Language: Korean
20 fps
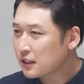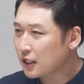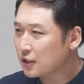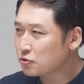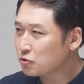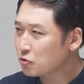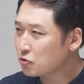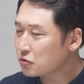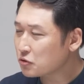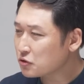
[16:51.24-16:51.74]

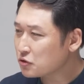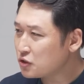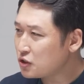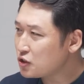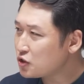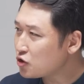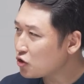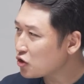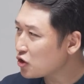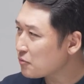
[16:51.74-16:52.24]
계속
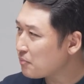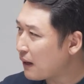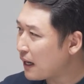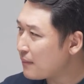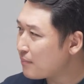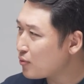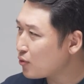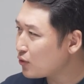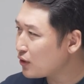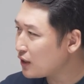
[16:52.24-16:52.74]
실적이
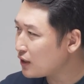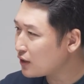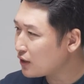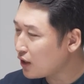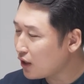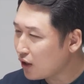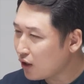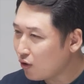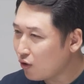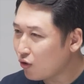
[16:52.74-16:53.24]
발표될
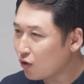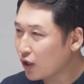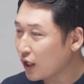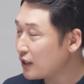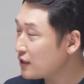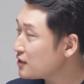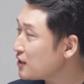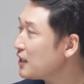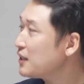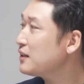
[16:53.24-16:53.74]
때, 어,
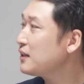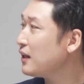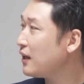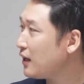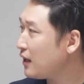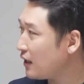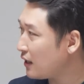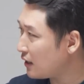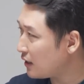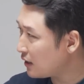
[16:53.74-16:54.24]

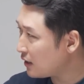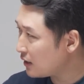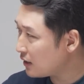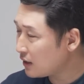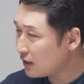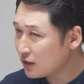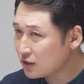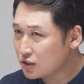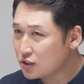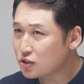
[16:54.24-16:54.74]
괜찮네.
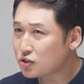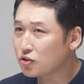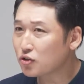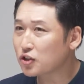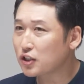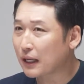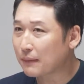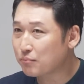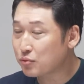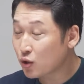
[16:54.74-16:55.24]
음.
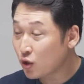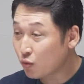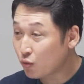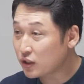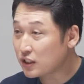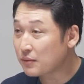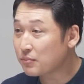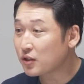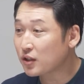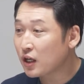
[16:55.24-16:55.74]
실적이 나쁘,
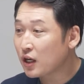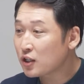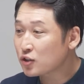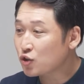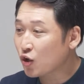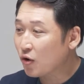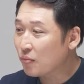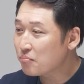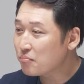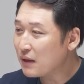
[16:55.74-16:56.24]
왜냐면
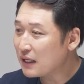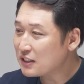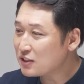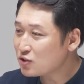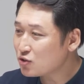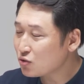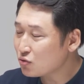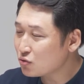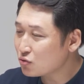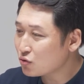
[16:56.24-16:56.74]

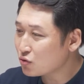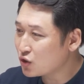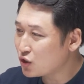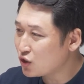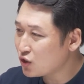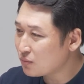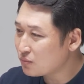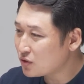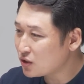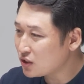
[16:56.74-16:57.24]
전반적으로
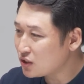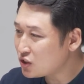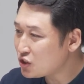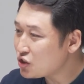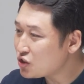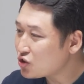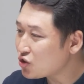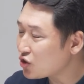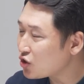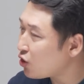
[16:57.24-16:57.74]
기업들이
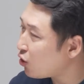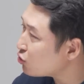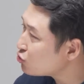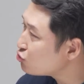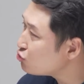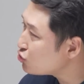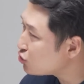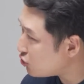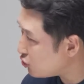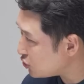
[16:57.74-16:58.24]
실적이
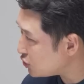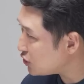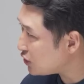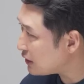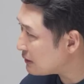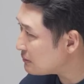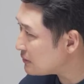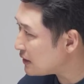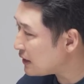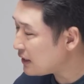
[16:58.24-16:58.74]
어두울 거기
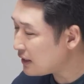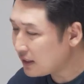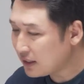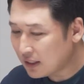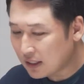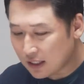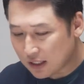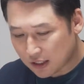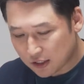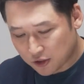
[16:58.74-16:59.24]
때문에 네.
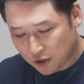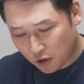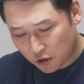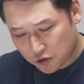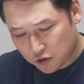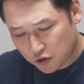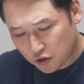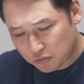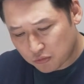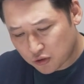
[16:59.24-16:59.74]
그래서
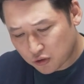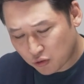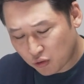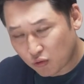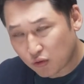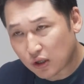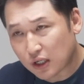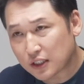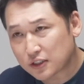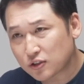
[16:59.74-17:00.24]
저점을
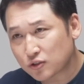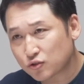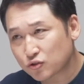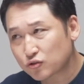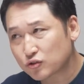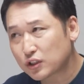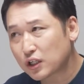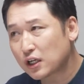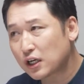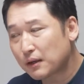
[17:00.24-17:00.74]
통과해서
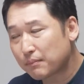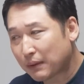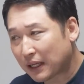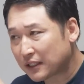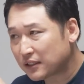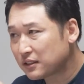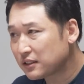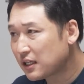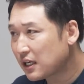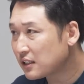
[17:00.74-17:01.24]
주가가
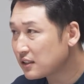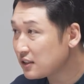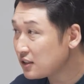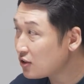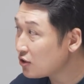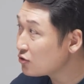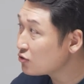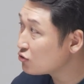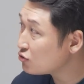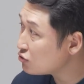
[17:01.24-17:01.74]
반등하는
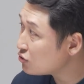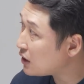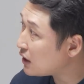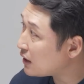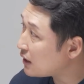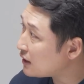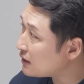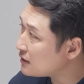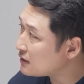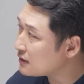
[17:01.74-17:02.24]
이런
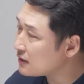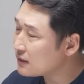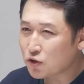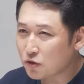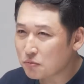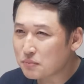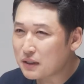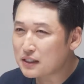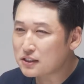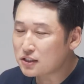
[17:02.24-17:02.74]
구간에는
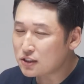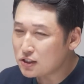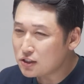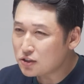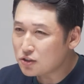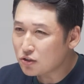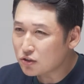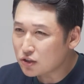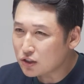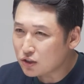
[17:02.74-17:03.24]
정말
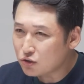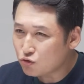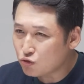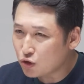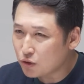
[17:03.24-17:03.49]
실적이